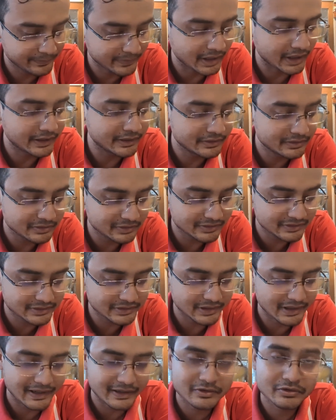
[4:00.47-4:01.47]
প্রাইস হচ্ছে
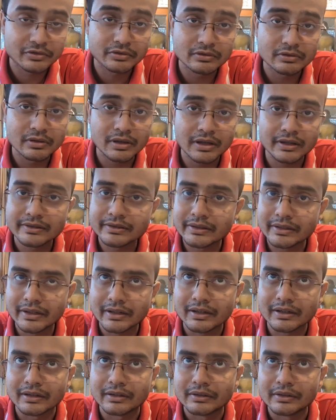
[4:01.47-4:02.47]
একশো উনআশি
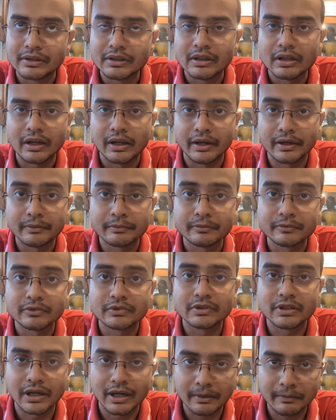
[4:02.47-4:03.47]
টাকা অ্যান্ড
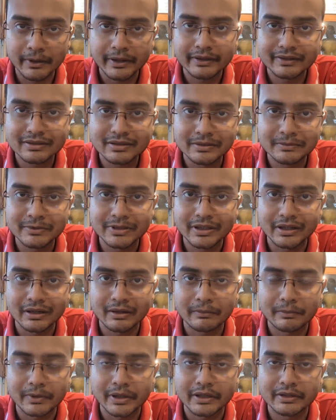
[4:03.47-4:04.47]
ডাব আইসক্রিম যেটার
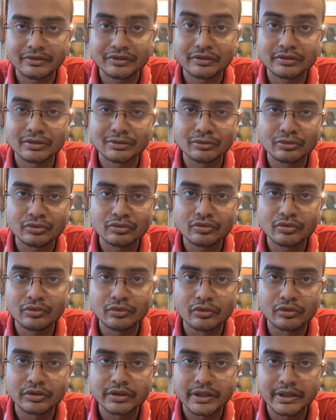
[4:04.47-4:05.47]
প্রাইস হচ্ছে দুশো
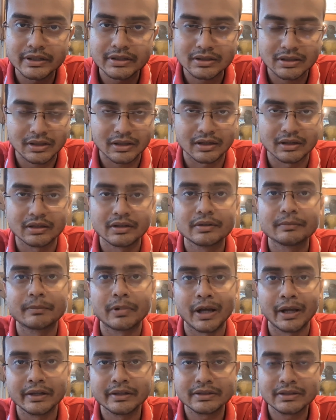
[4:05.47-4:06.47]
উনতিরিশ টাকা
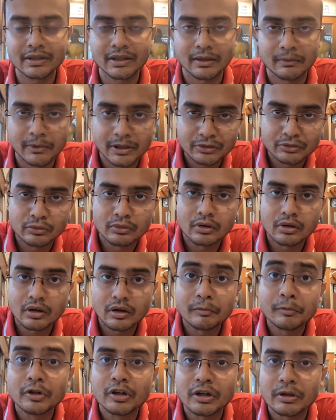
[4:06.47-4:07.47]
প্রাইসটা আমার
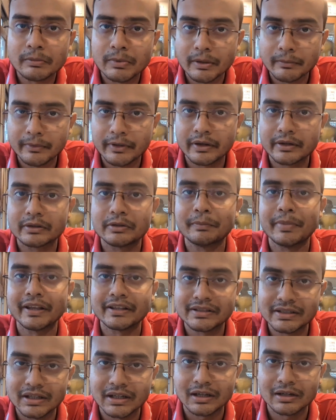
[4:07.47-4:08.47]
তুলনামূলকভাবে একটু
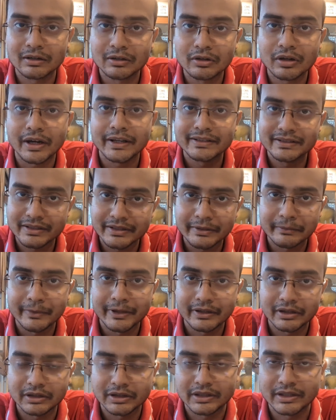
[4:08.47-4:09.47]
বেশি লাগলো
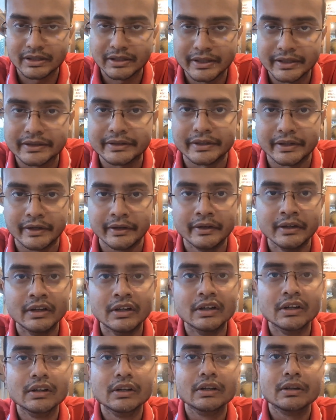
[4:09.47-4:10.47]
আইসক্রিমের ক্ষেত্রে
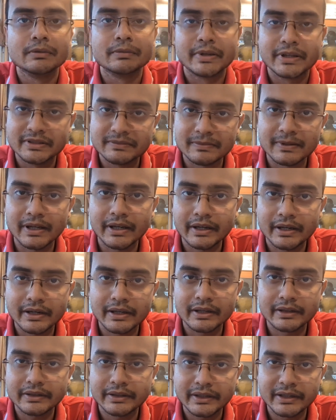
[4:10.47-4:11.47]
ফিশ ফ্রাইয়ের
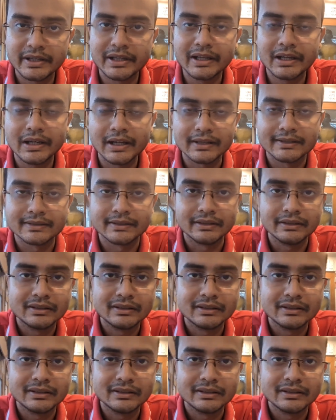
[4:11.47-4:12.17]
ক্ষেত্রে ঠিক আছে